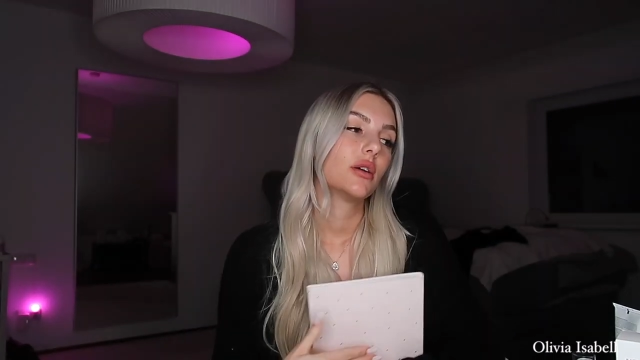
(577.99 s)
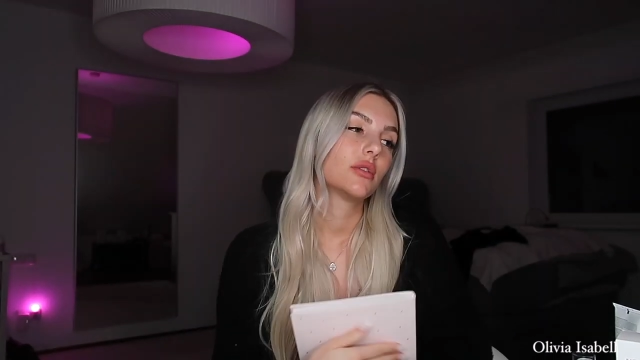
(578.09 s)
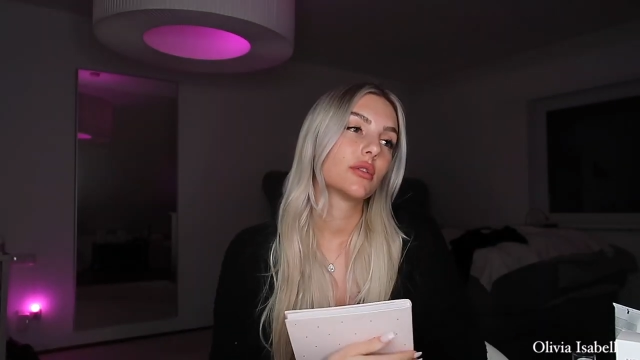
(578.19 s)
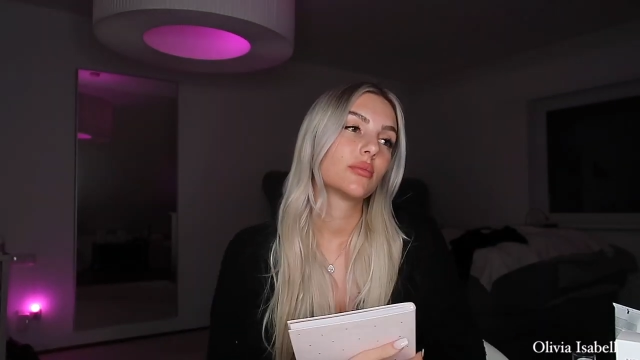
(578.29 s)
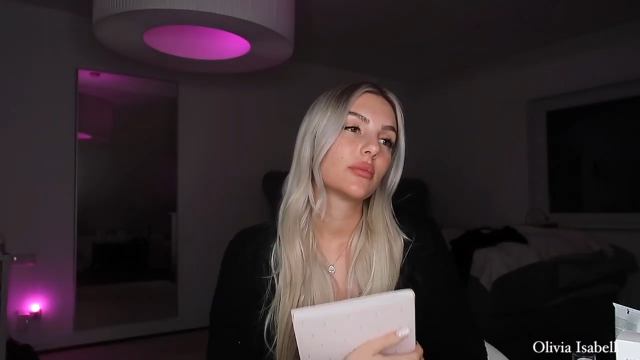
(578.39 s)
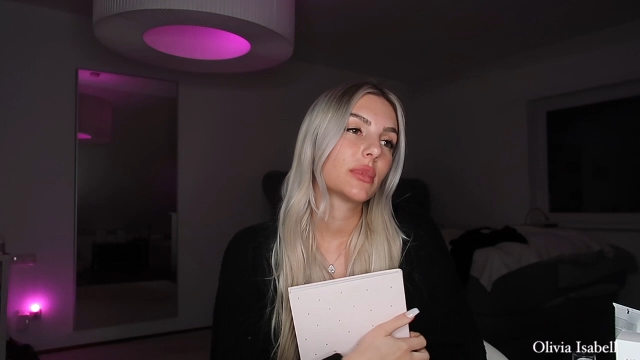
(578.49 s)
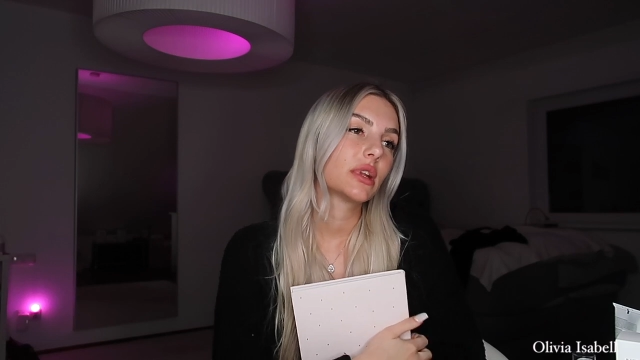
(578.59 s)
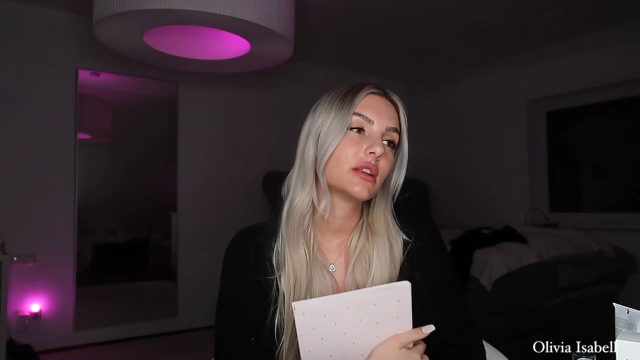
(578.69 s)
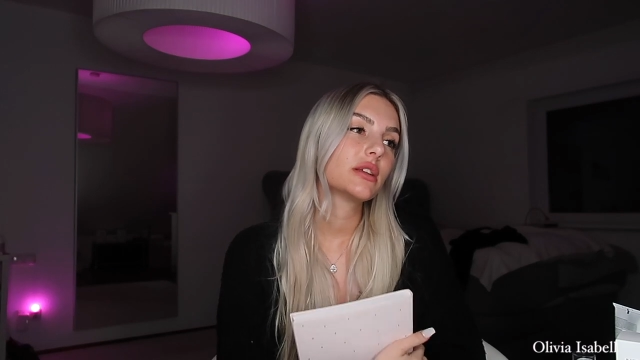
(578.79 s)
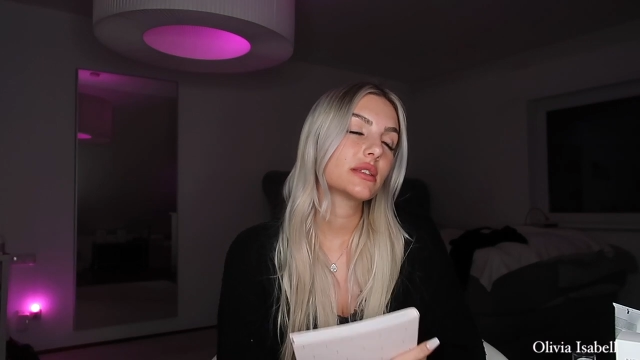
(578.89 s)
Und
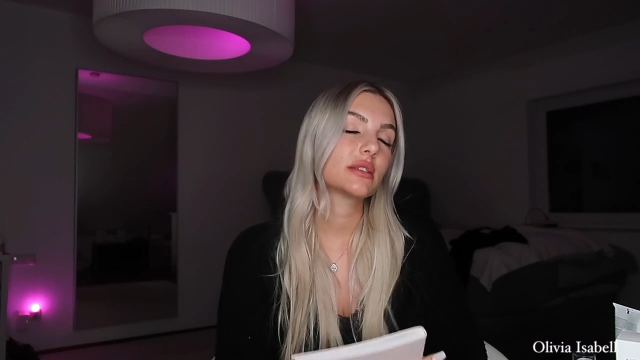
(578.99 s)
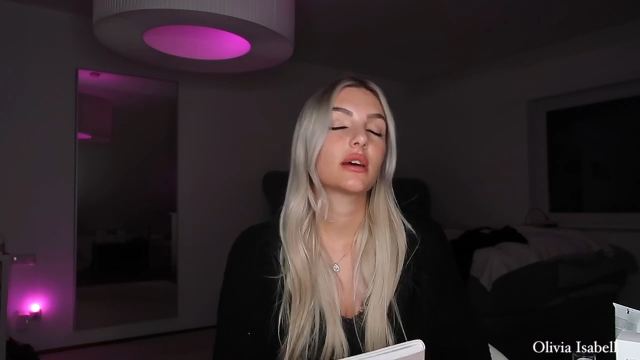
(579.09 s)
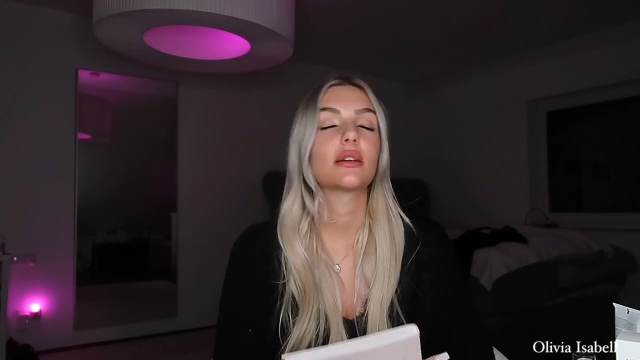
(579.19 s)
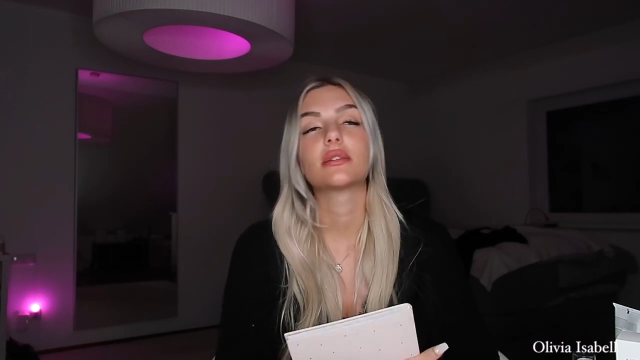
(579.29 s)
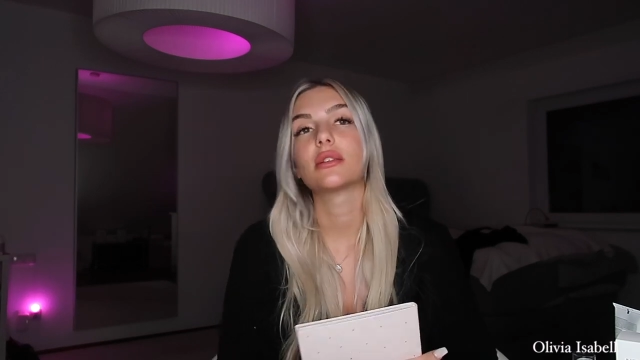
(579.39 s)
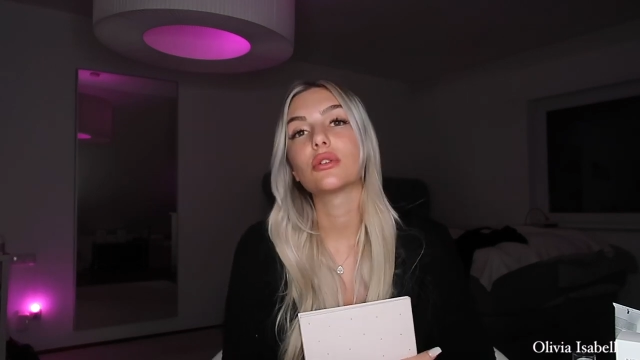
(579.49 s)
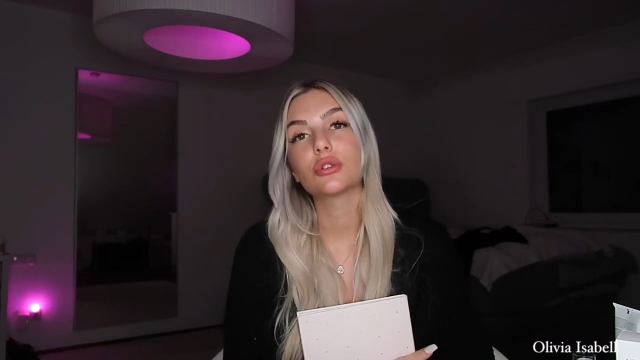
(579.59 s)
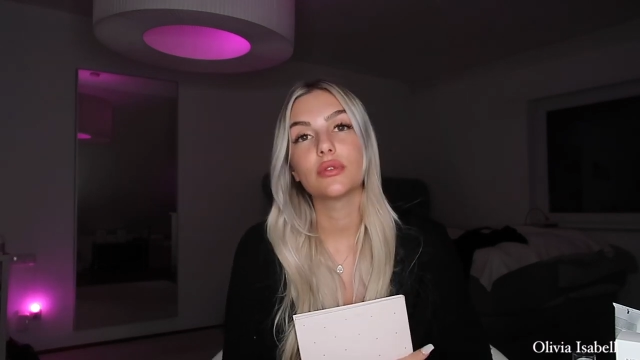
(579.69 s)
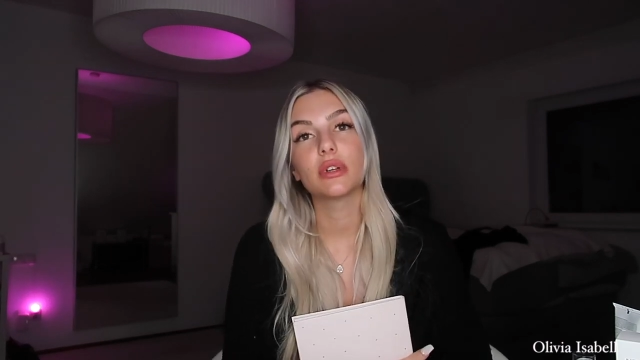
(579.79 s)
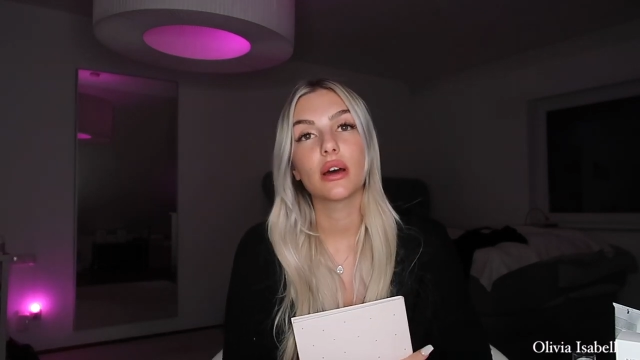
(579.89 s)
meine nächsten Tage sind auch
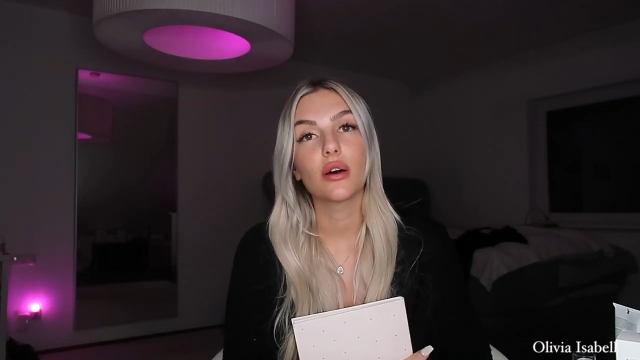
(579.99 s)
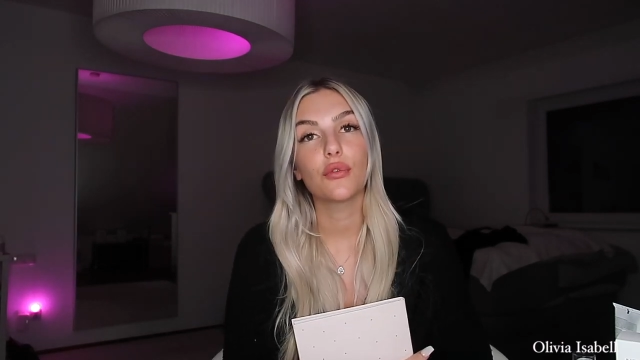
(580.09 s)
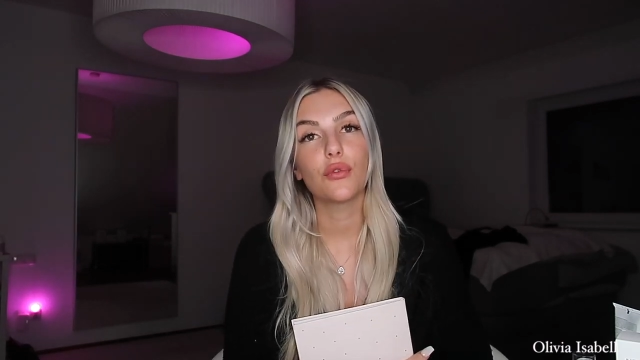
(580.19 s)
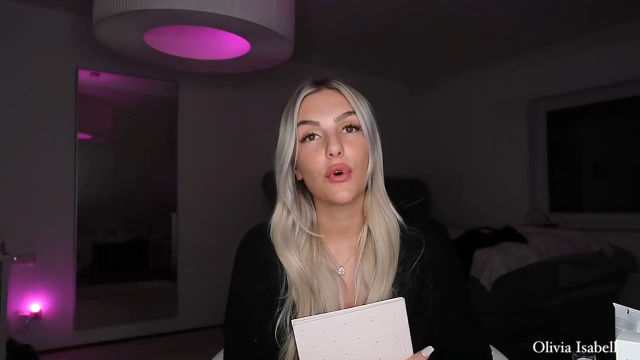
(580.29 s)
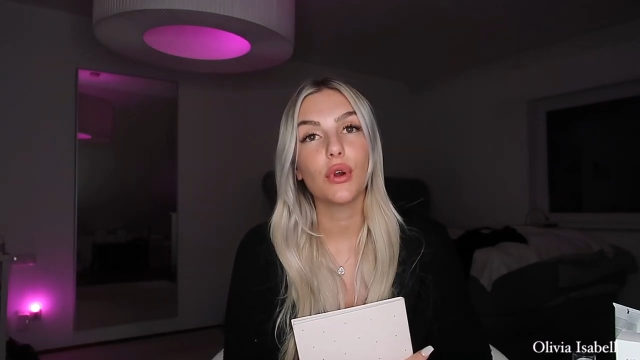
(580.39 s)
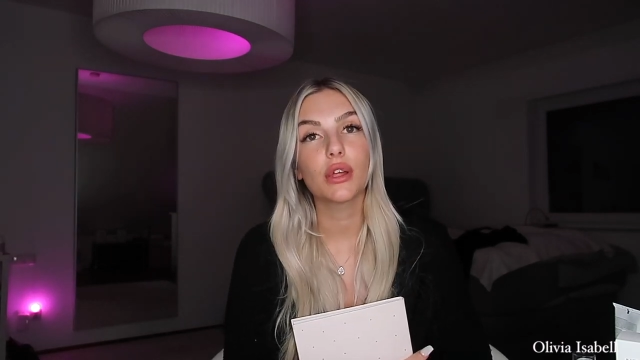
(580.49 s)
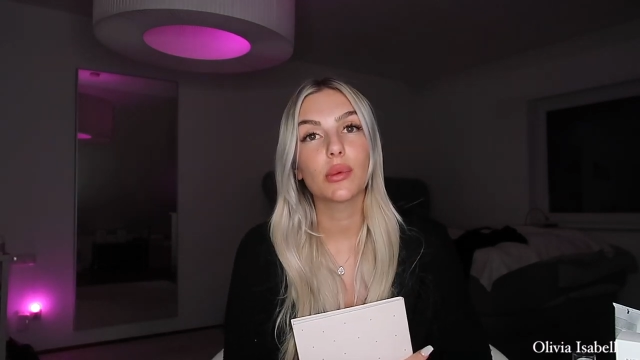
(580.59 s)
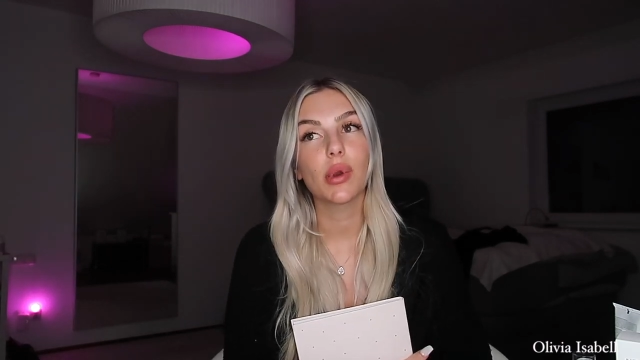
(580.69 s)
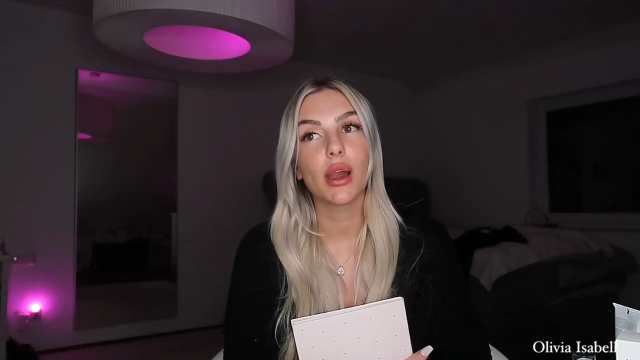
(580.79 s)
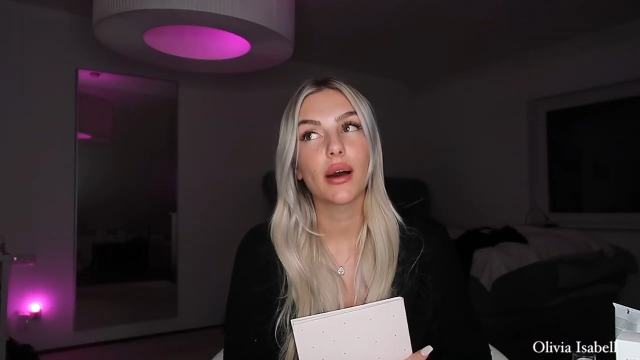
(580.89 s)
schon wieder voll
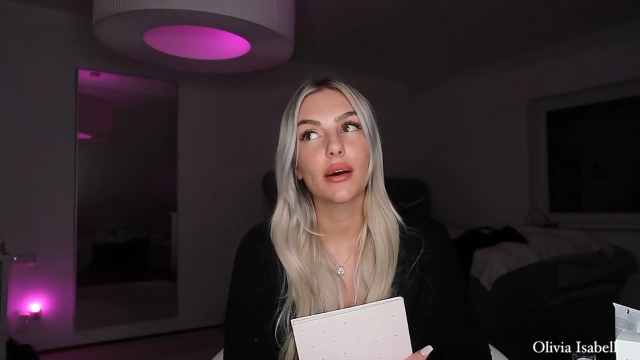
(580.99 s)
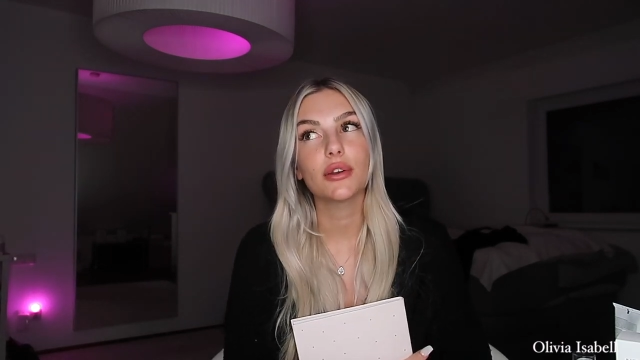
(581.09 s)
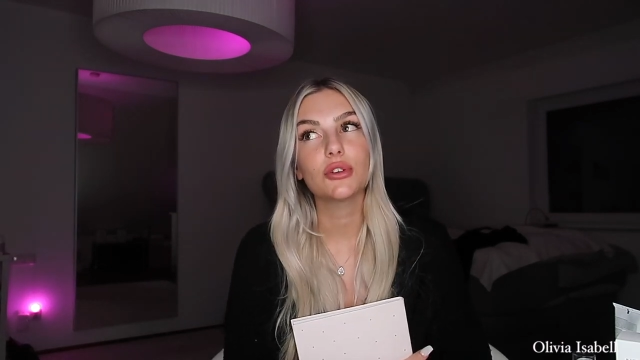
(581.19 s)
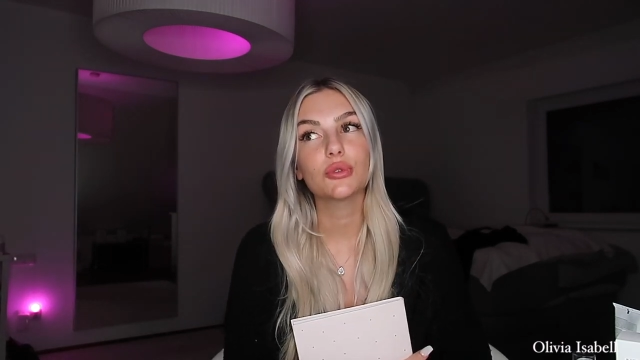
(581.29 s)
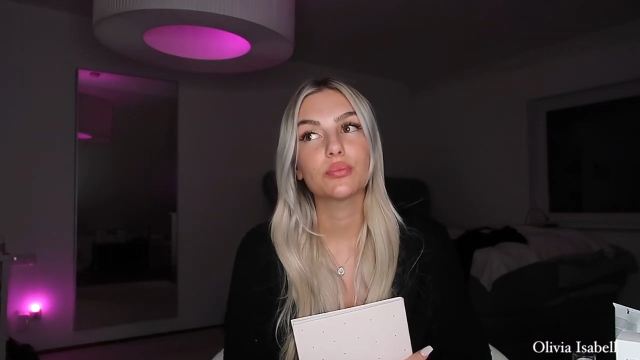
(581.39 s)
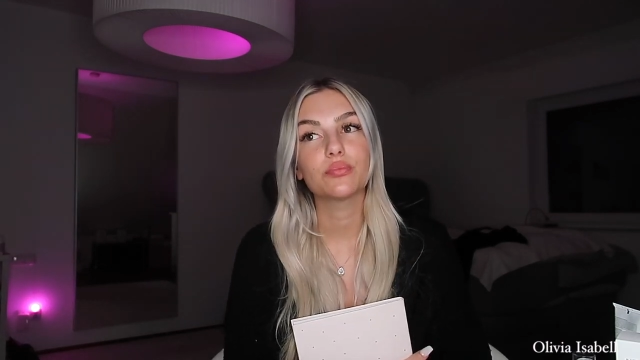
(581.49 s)
geplant.